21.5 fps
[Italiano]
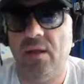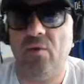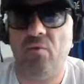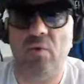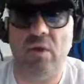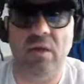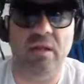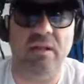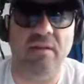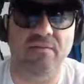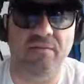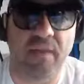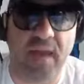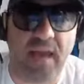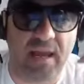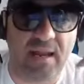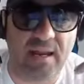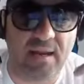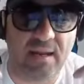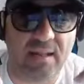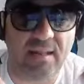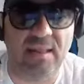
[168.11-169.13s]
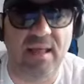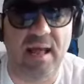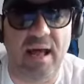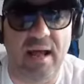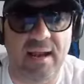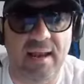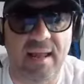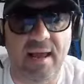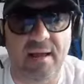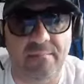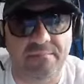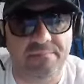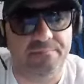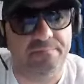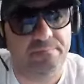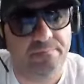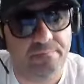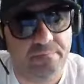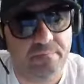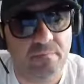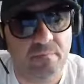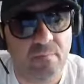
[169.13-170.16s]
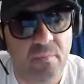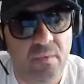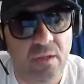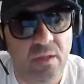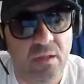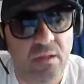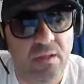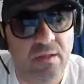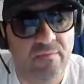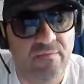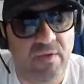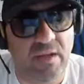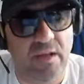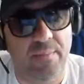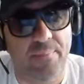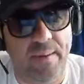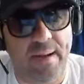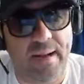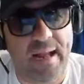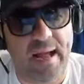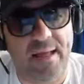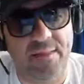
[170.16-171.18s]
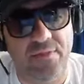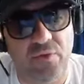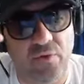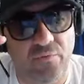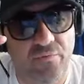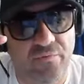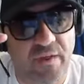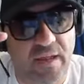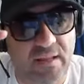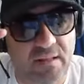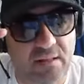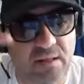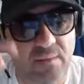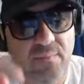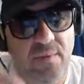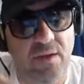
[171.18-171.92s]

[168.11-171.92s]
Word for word: Quindi viene in Italia, viene pagato 20